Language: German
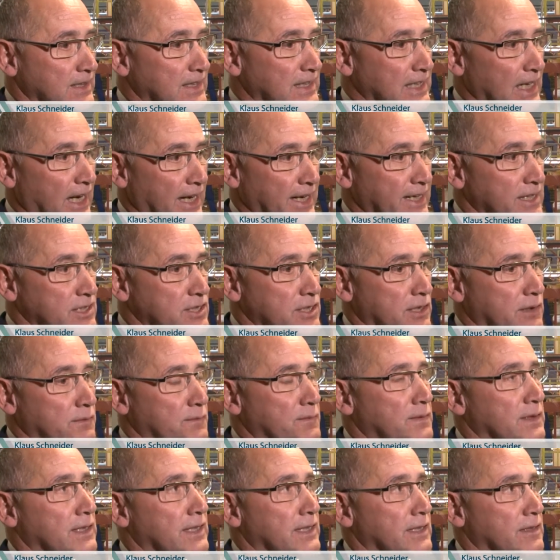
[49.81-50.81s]
die
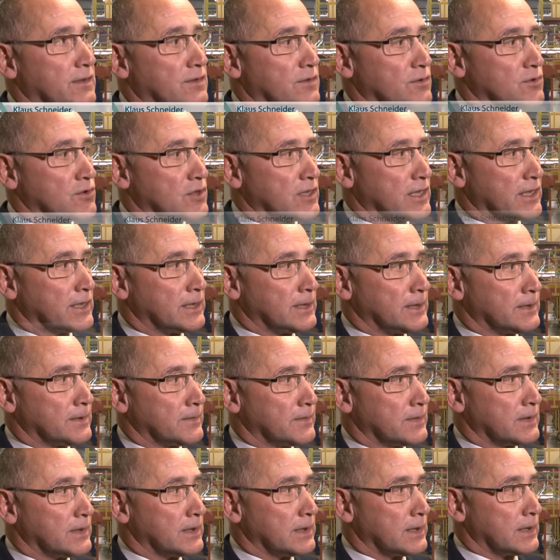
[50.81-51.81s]
Eigenschaften
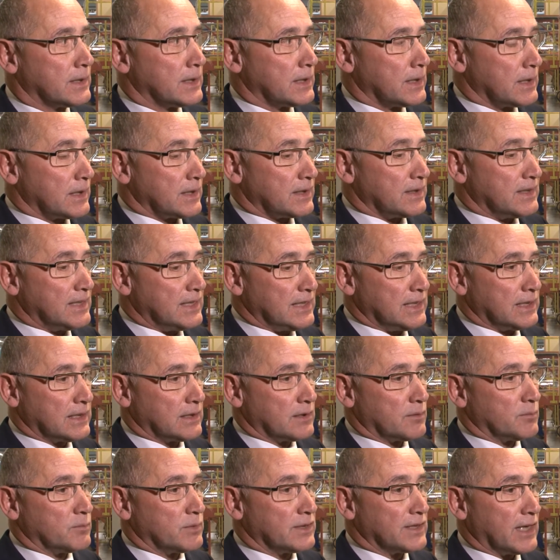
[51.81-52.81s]
herzustellen,
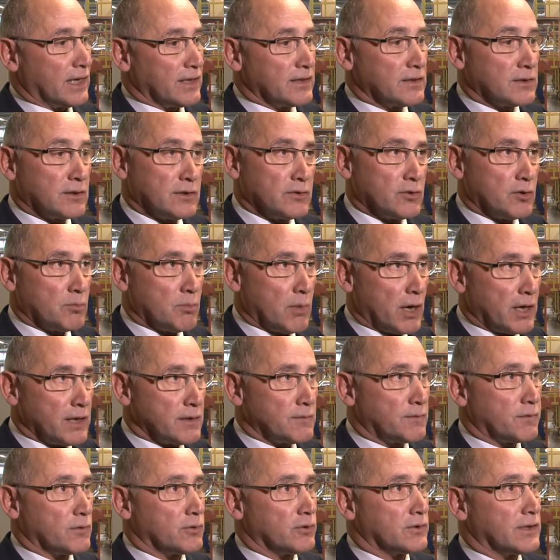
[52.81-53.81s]
die mit anderen
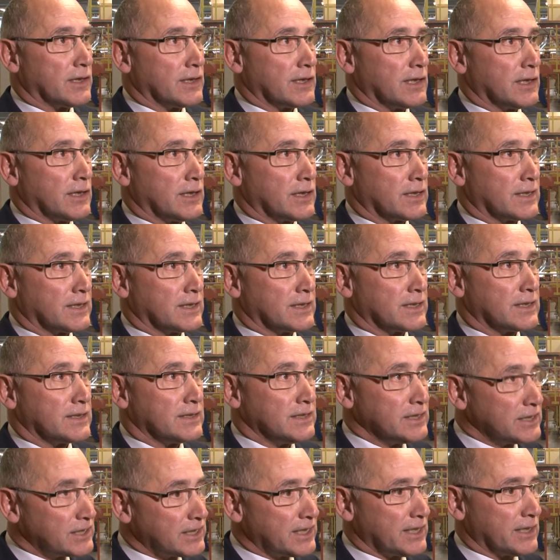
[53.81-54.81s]
normalen Flötanlagen
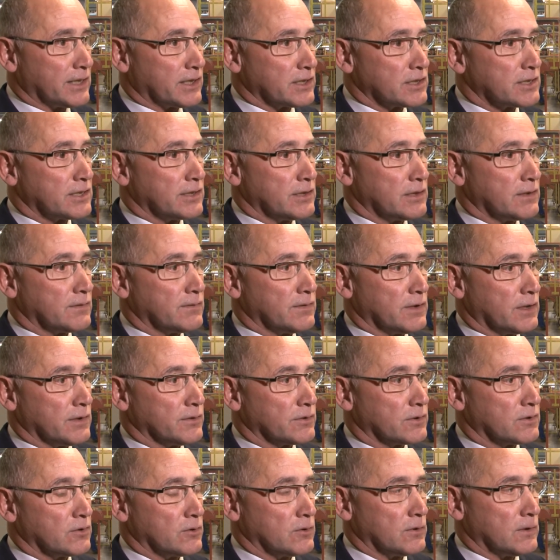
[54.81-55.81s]
nicht hergestellt werden
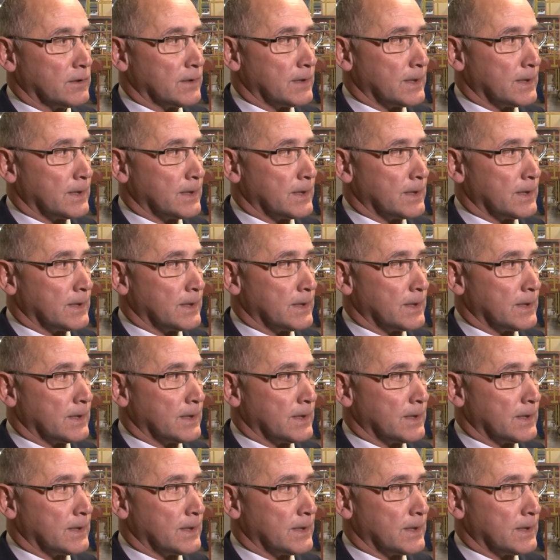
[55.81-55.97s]
können.